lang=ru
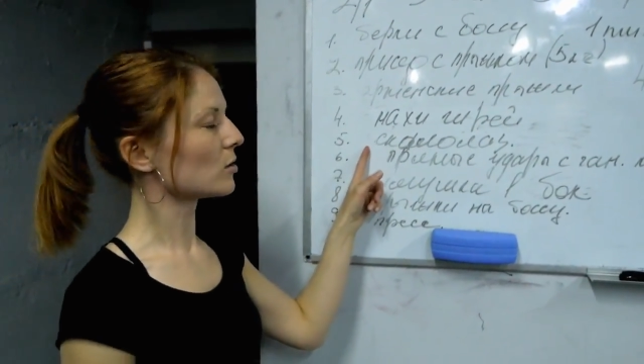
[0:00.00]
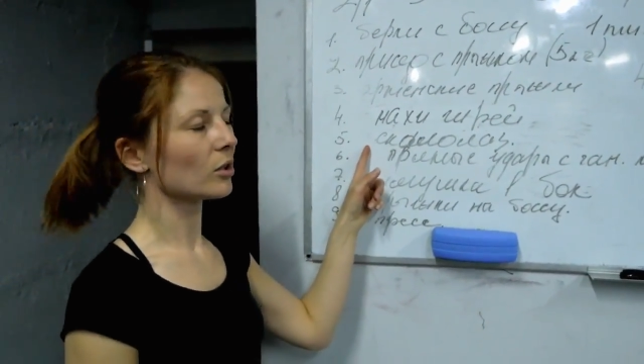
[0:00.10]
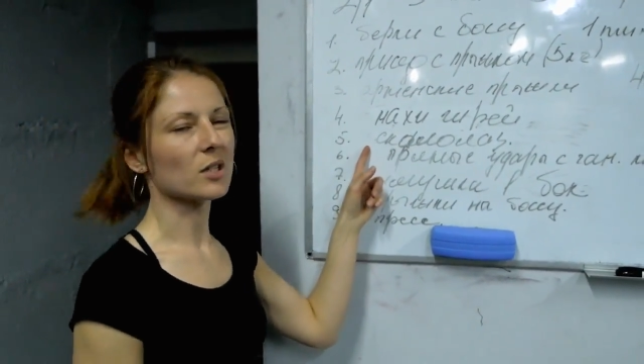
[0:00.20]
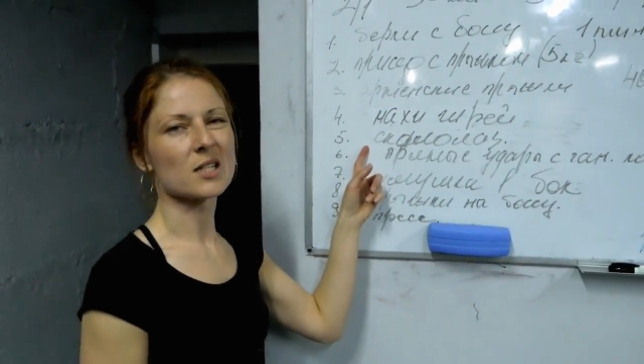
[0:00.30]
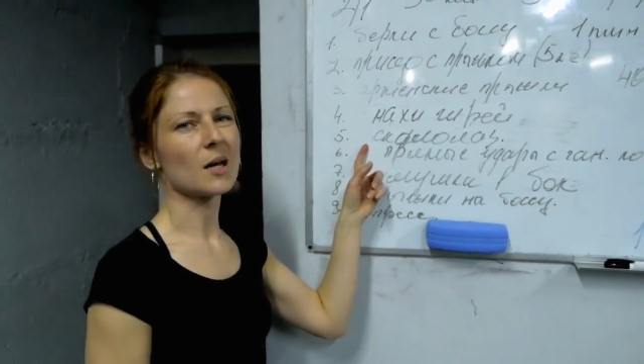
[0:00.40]
но ну,
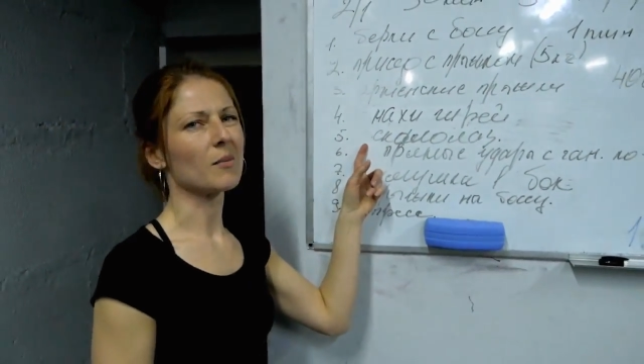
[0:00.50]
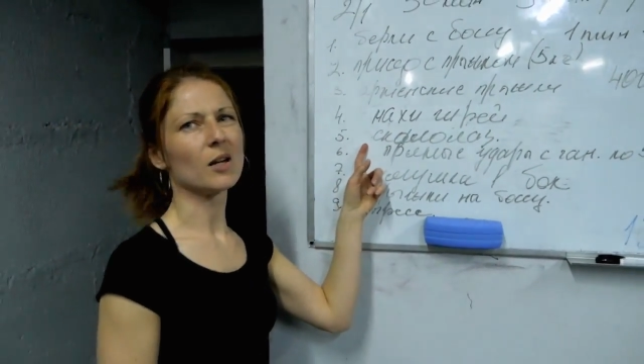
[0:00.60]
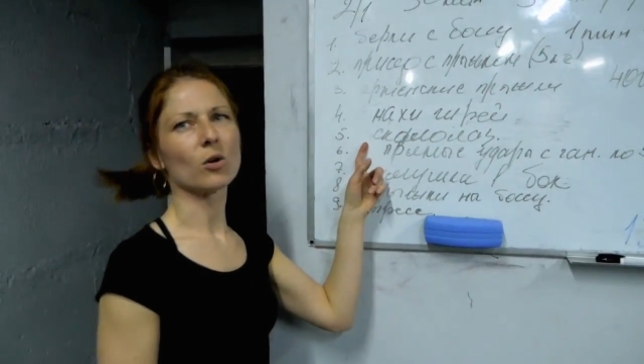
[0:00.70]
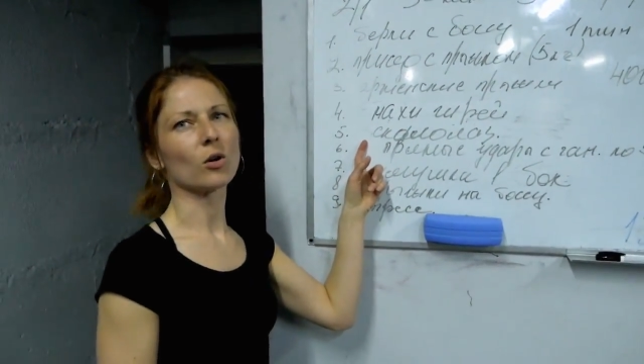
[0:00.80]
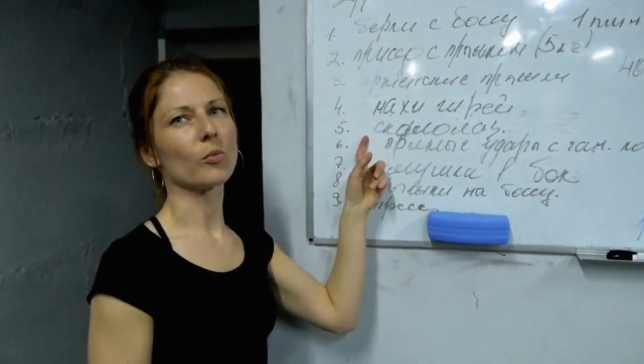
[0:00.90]
это самое
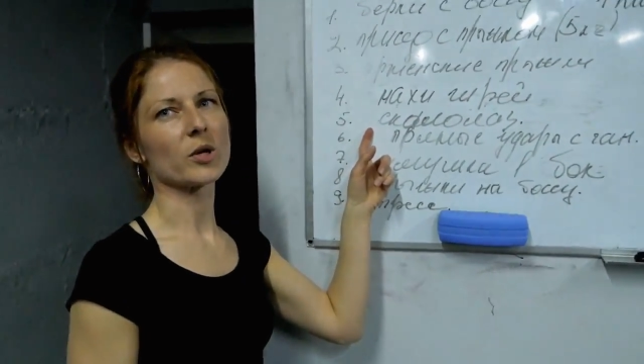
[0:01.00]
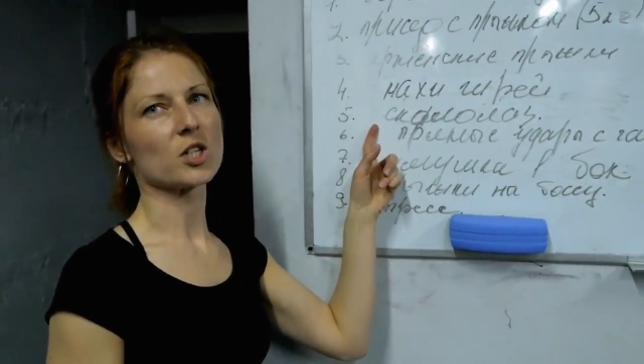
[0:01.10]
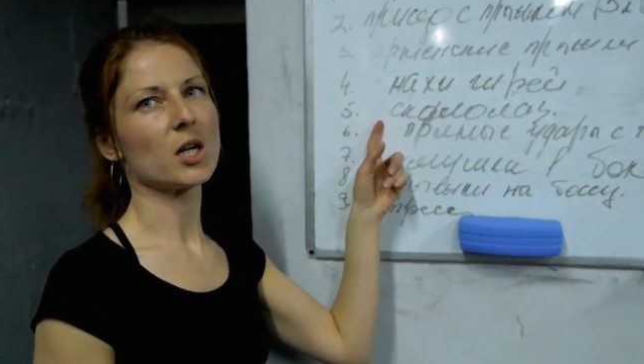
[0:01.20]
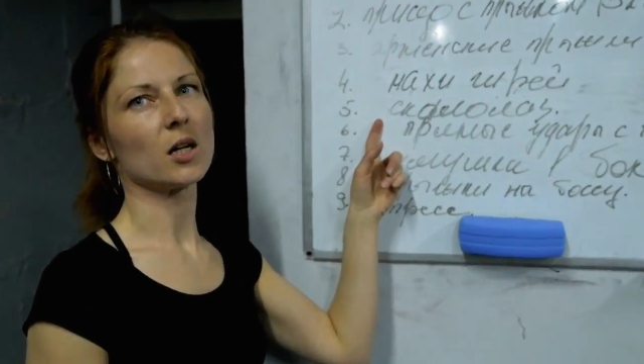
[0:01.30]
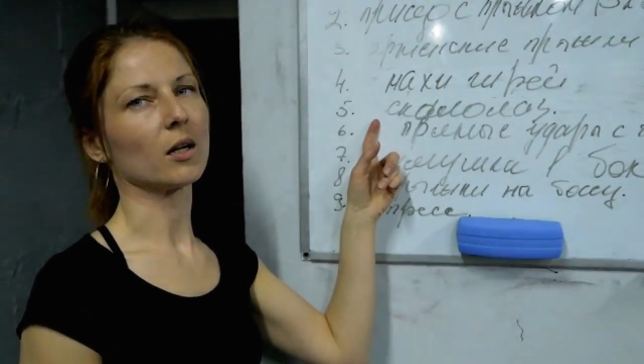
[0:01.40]
легкое
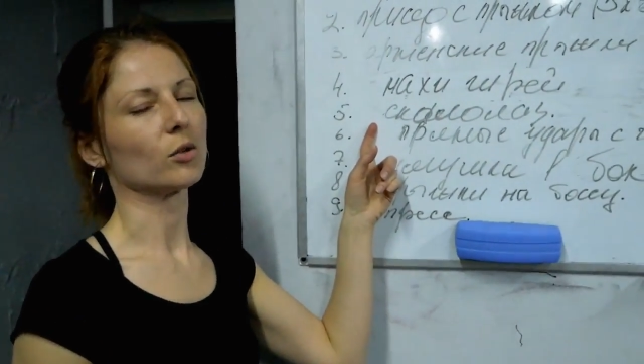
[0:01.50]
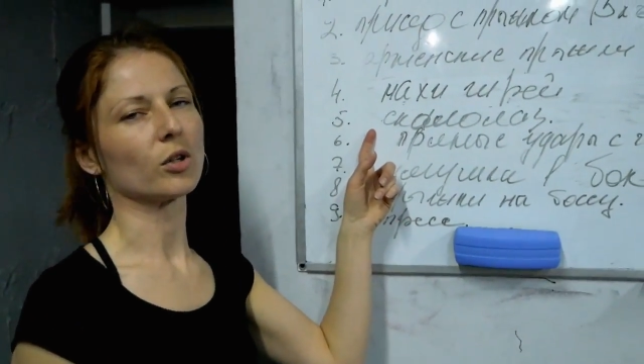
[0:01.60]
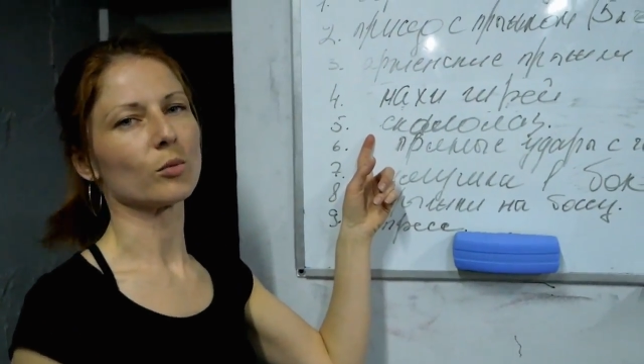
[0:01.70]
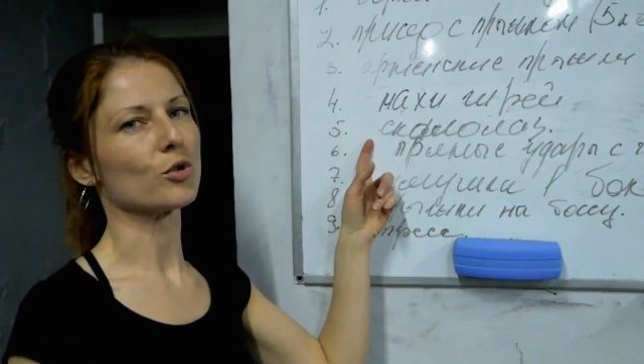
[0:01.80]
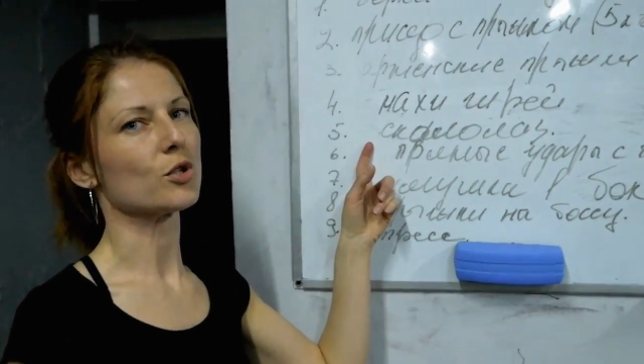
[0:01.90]
упражнение,
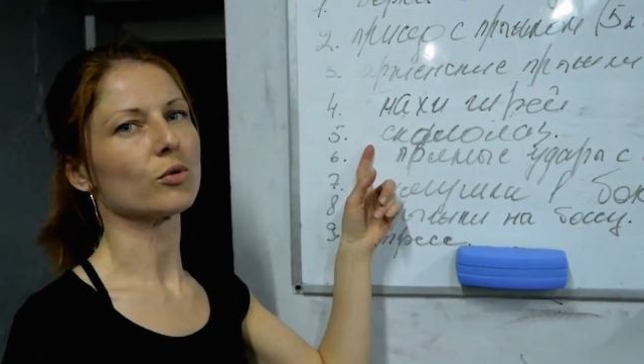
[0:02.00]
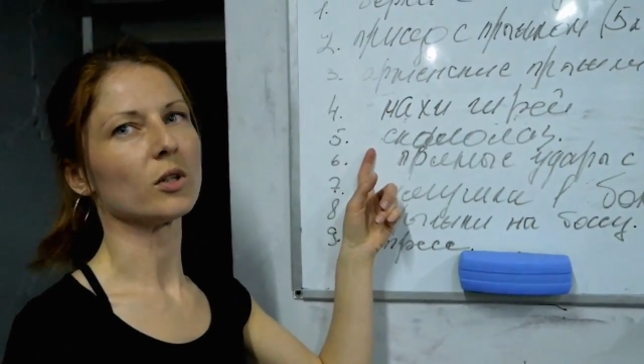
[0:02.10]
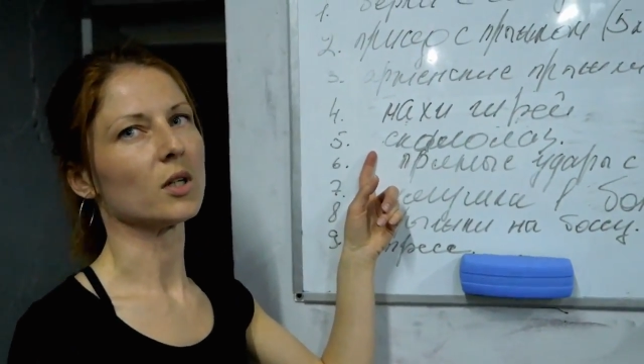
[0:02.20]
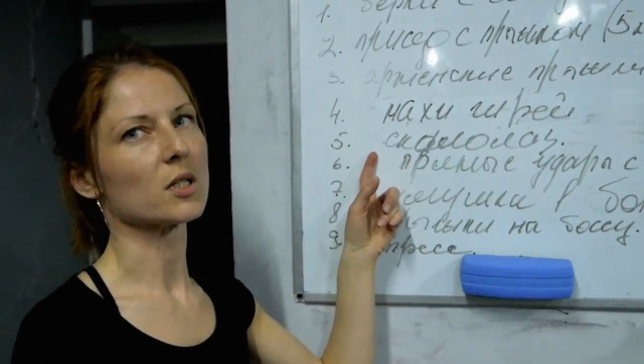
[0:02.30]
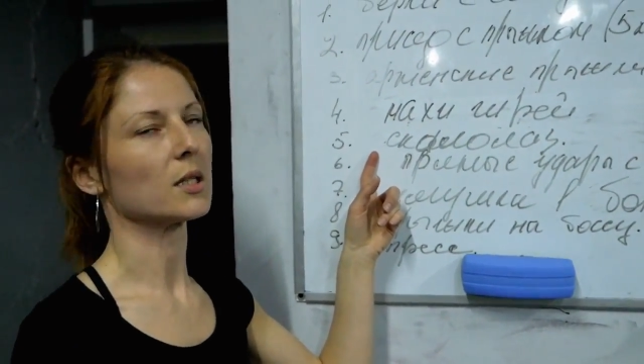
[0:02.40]
которое ему
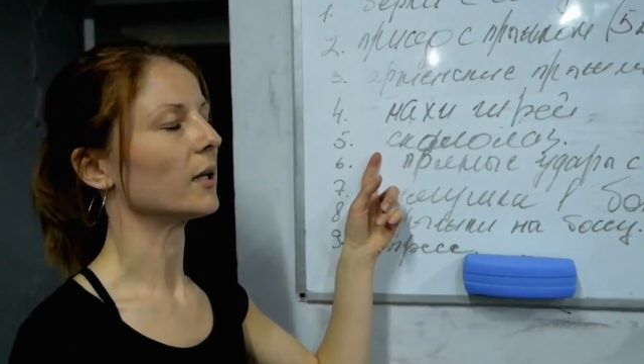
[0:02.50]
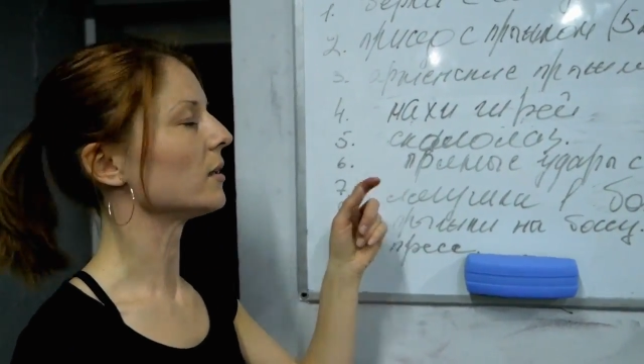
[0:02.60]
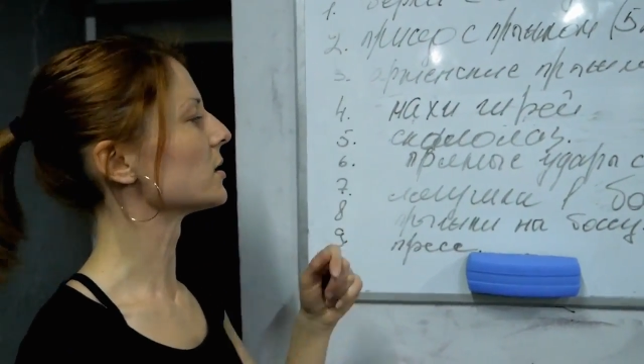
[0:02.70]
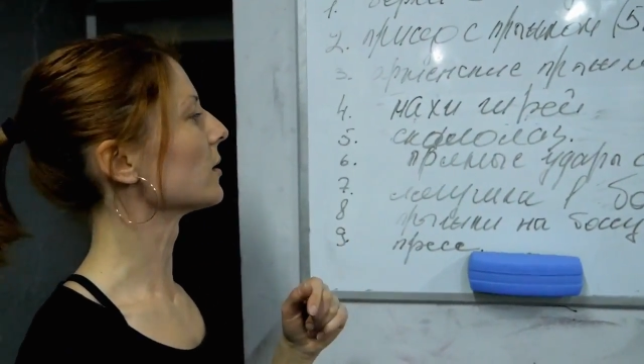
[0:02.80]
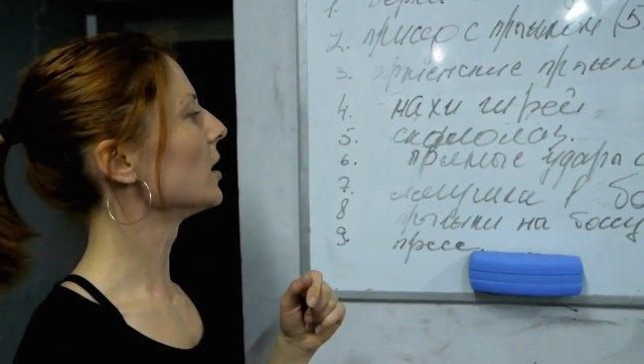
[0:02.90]
сегодня
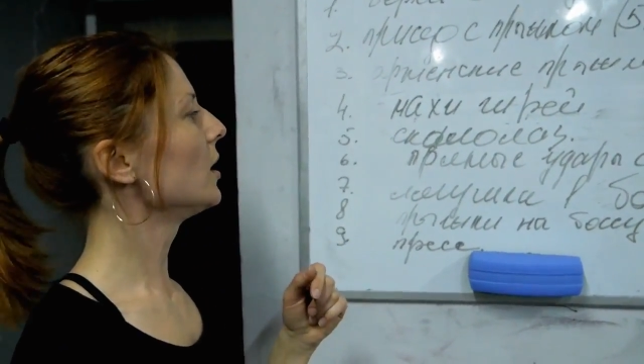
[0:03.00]
достанется.